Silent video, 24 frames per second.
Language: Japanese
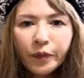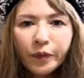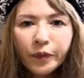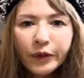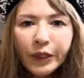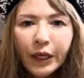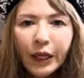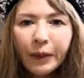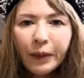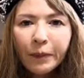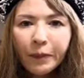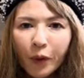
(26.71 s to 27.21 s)

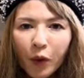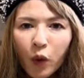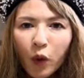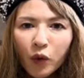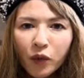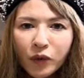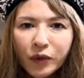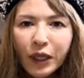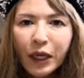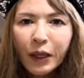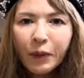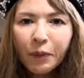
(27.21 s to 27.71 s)
で
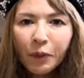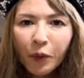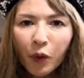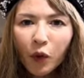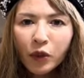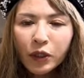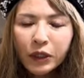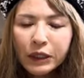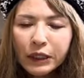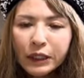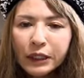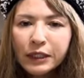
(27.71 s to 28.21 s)
も、で
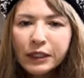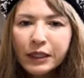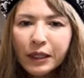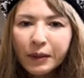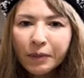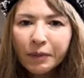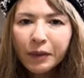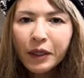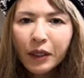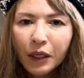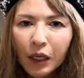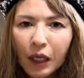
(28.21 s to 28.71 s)
も、生き
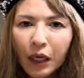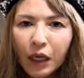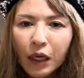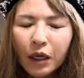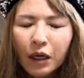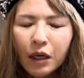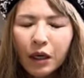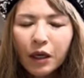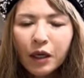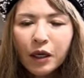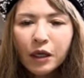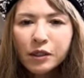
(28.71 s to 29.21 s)
様
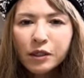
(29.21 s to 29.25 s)
が